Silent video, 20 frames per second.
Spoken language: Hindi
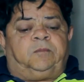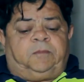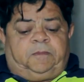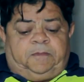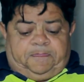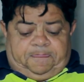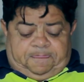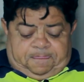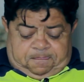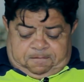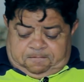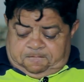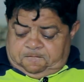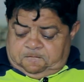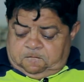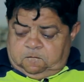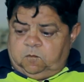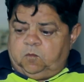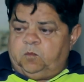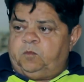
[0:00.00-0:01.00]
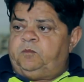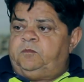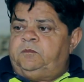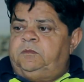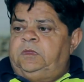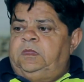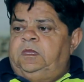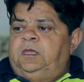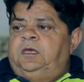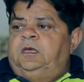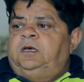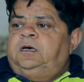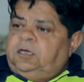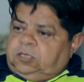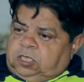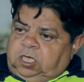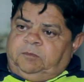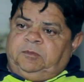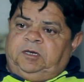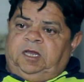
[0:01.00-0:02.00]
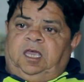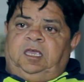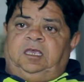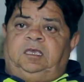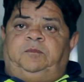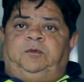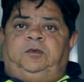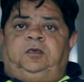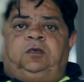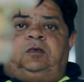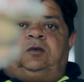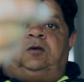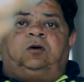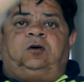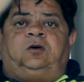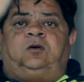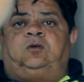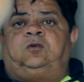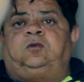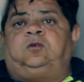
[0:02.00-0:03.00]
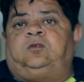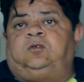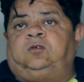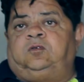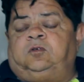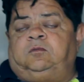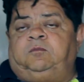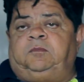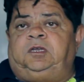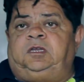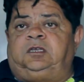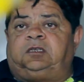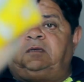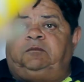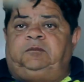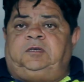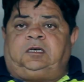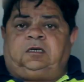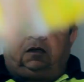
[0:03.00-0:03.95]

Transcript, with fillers: आप इसके अंदर मलाई भी डालेंगे अच्छा मलाई भी ओ हो हो मैंने समझा